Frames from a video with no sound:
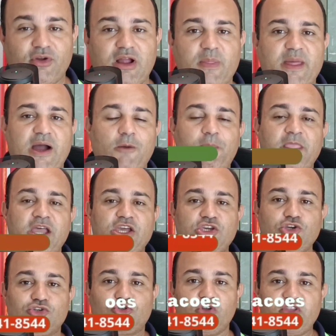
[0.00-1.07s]
canal,
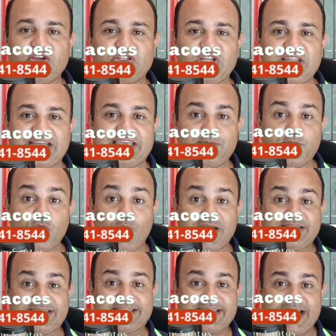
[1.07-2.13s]
estou deixando aqui meu
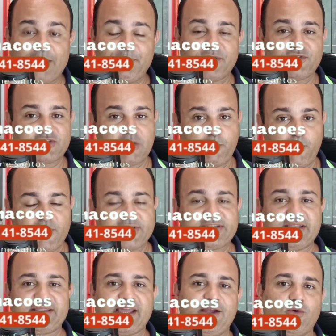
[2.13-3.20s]
WhatsApp para que você possa
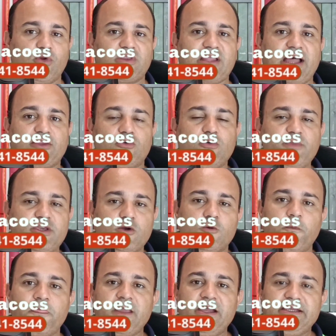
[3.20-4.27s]
entrar em contato comigo